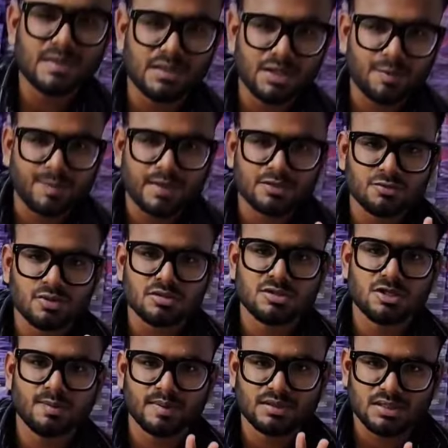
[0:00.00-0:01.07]
पंद्रह रुपये एक सौ
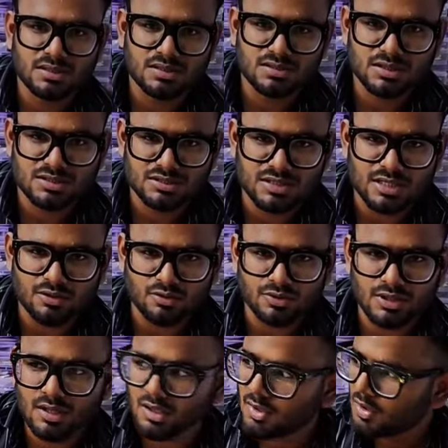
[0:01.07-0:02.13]
अस्सी रुपये दर्जन से स्टार्ट
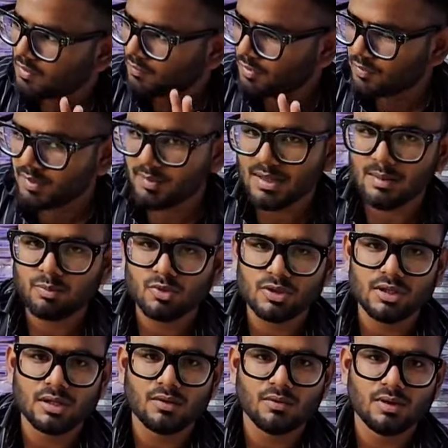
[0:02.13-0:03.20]
होती है वो भी मैं आपको
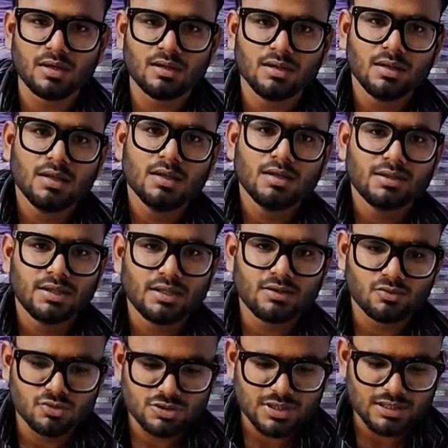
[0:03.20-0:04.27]
दिखाऊंगा ठीक
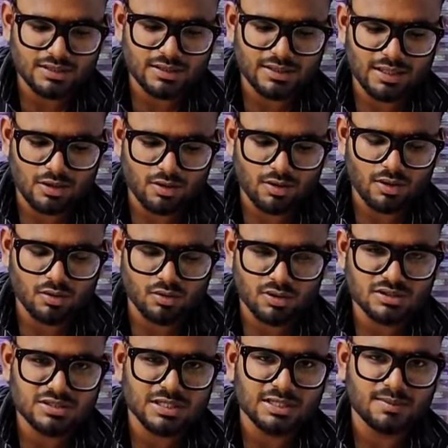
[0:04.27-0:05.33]
है उसके अंदर क्या होगा
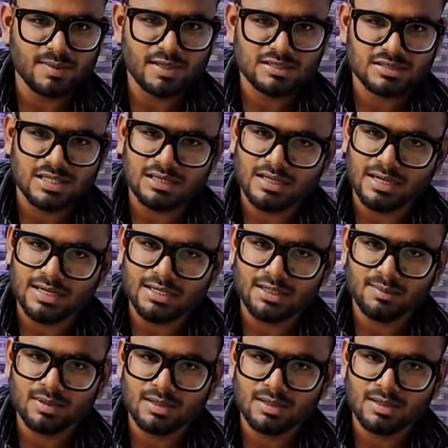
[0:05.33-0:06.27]
कोटा चांदी में एक साल गारंटी